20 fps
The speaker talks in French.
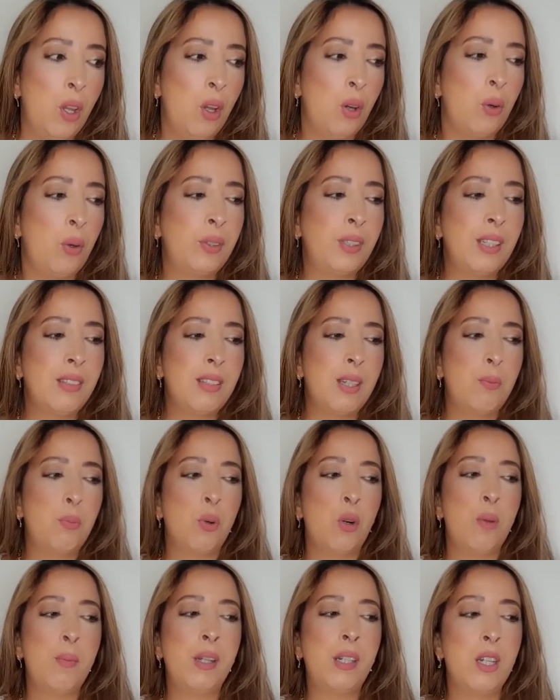Ok, c'est
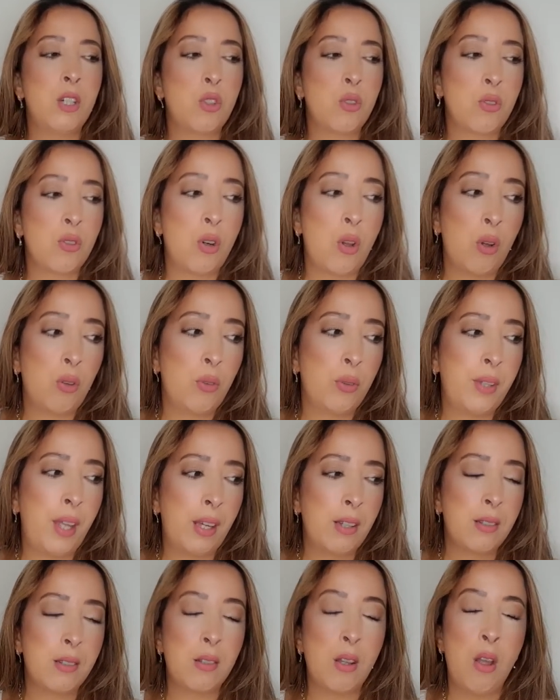pour remettre les choses dans leur
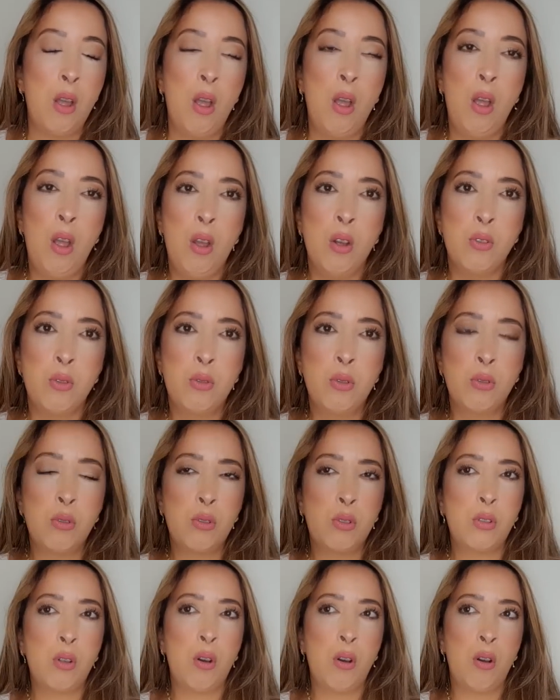contexte.
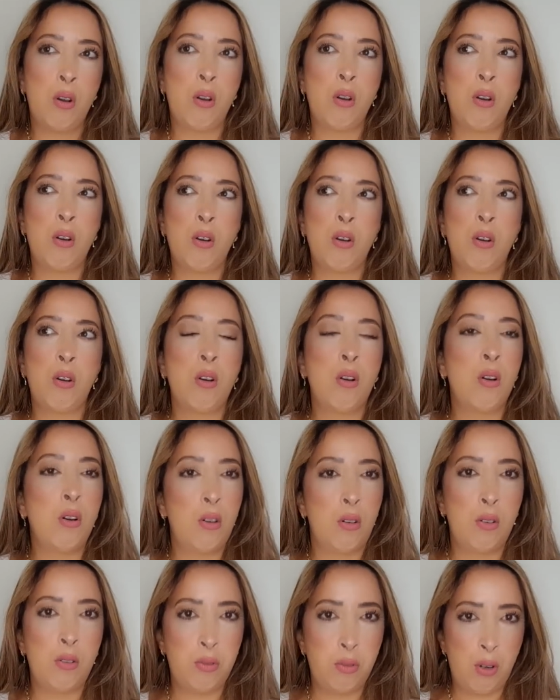Donc
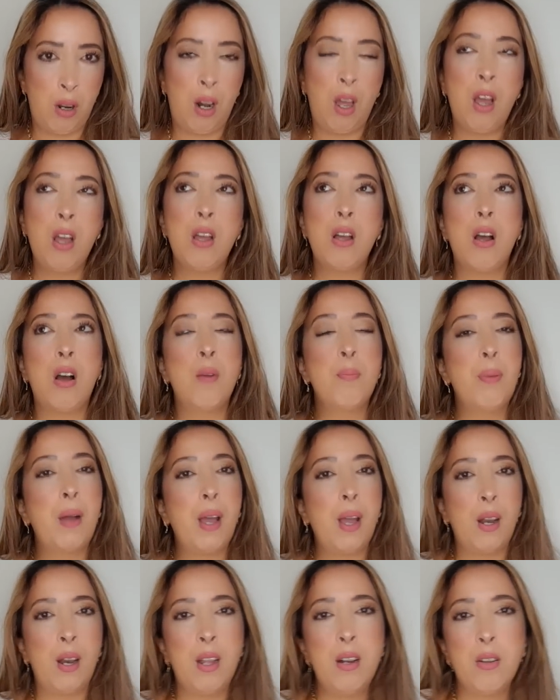euh, voilà, en
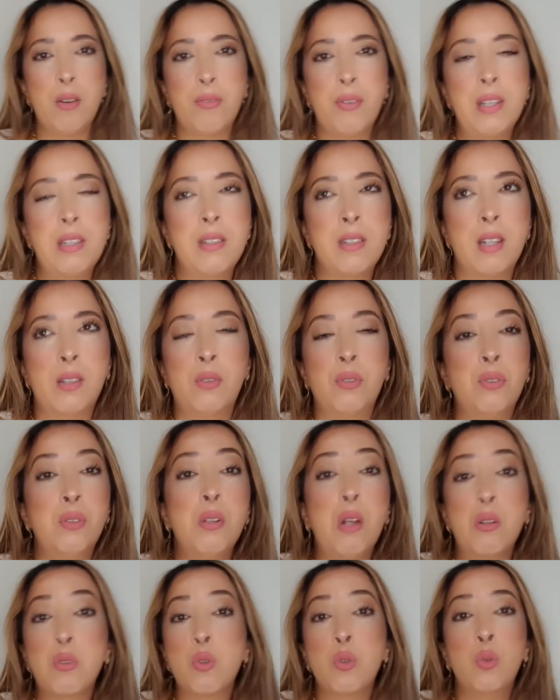parallèle, en fait, cette fille,
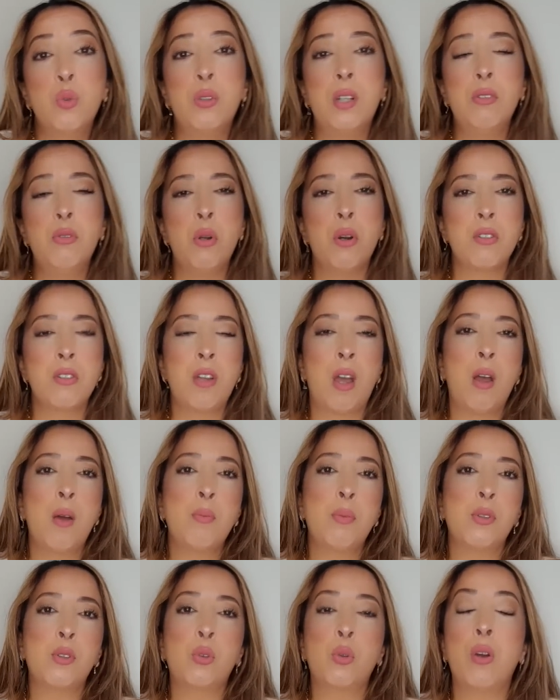elle se doutait de rien,
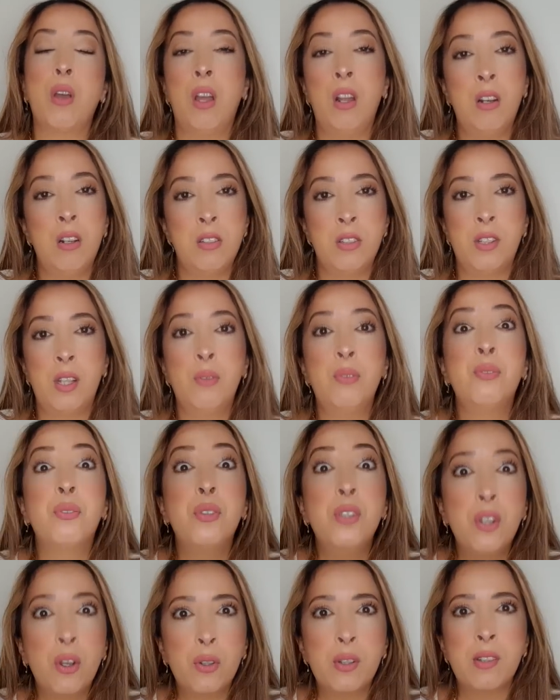parce qu'elle, elle était
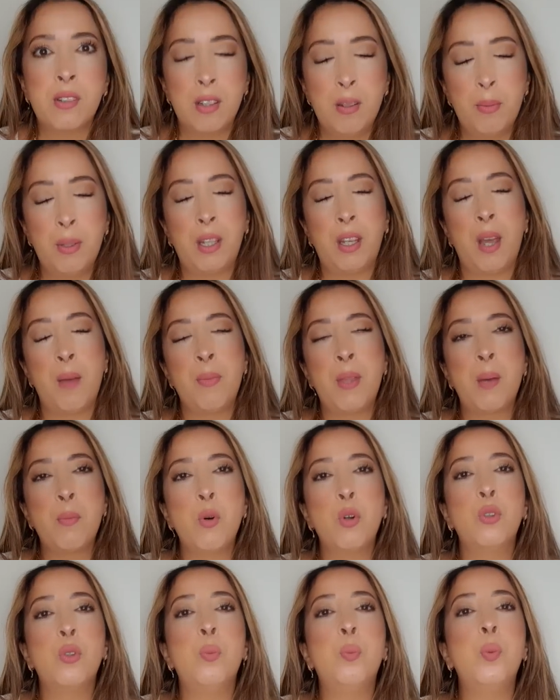fiancée, mais crème
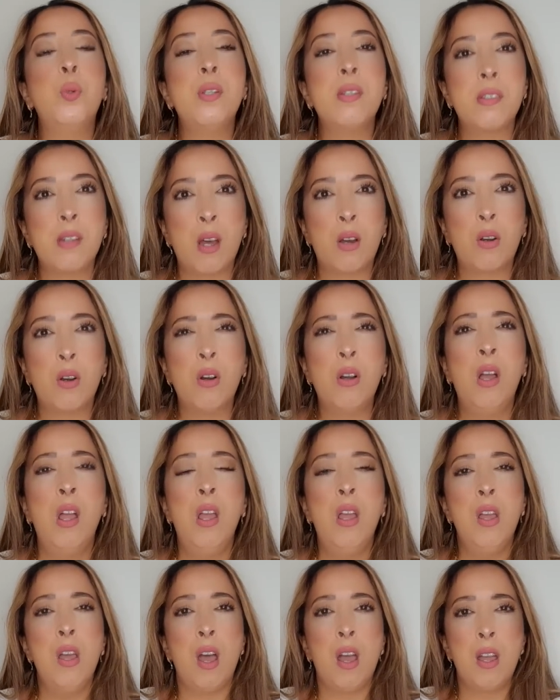d'amour depuis 5 ans,
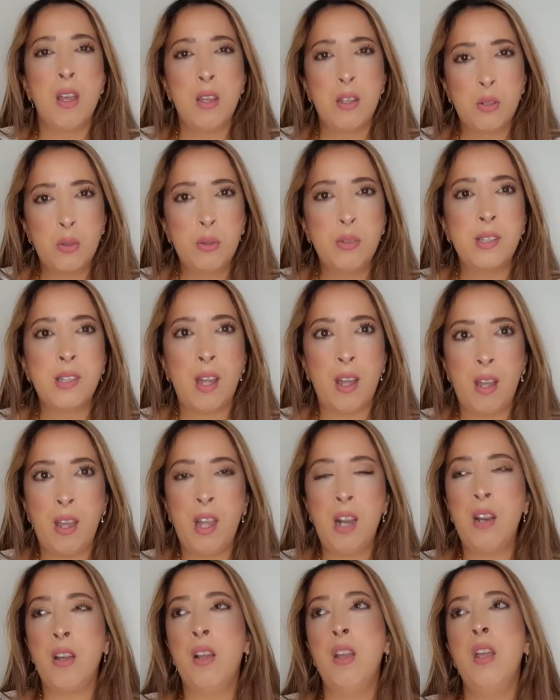à un cousin à
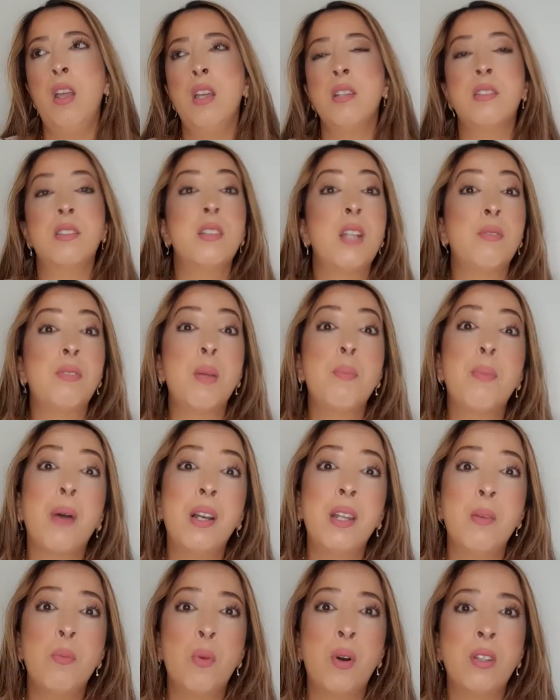elle, qui n'avait pas
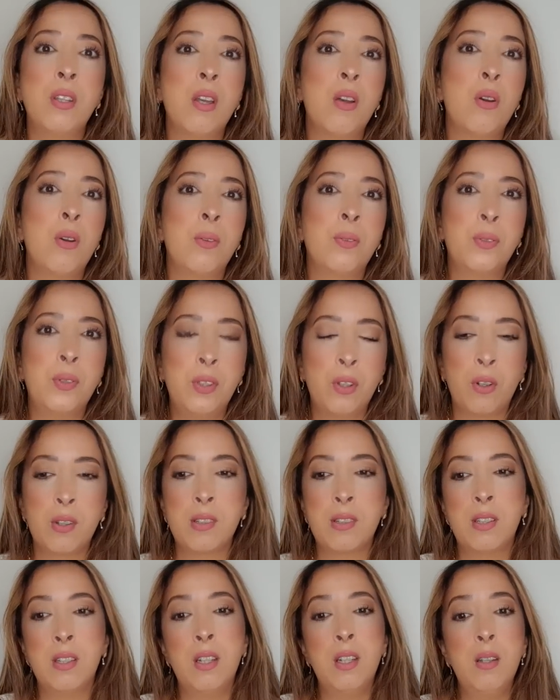les moyens euh,
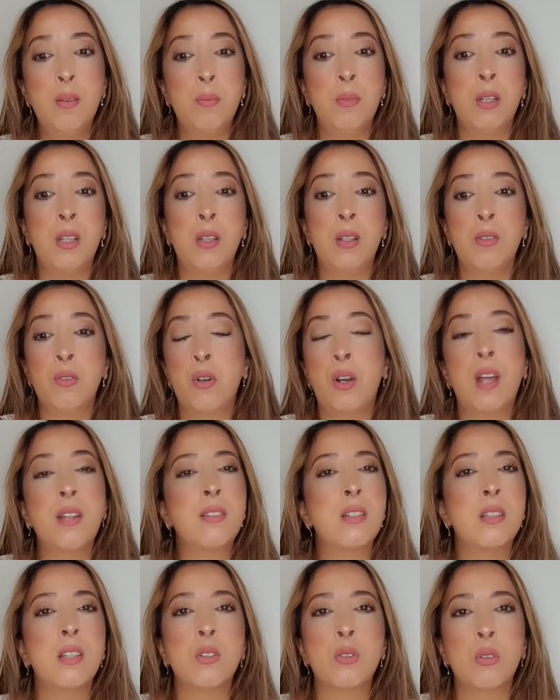financiers, mais voilà,
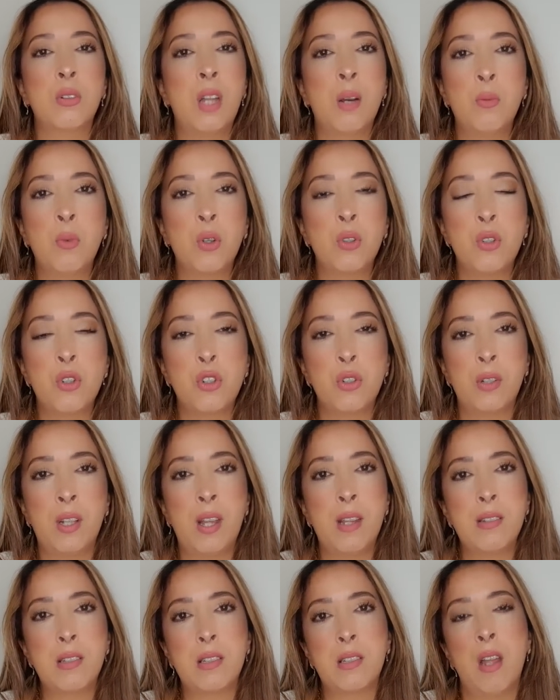c'était son amour de
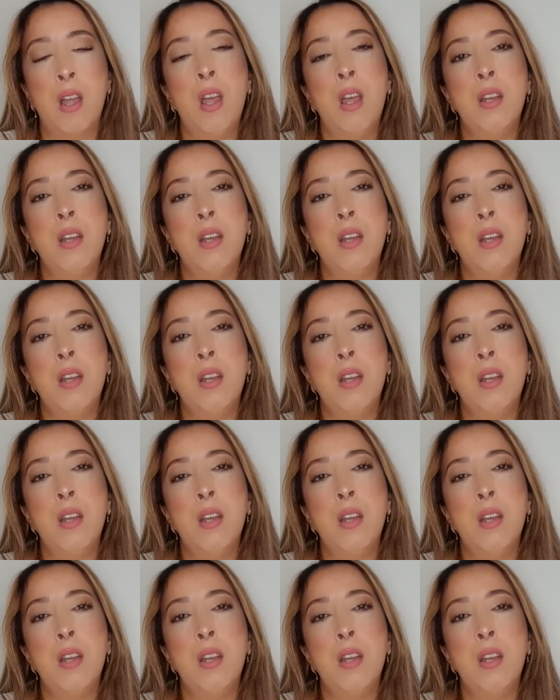jeunesse.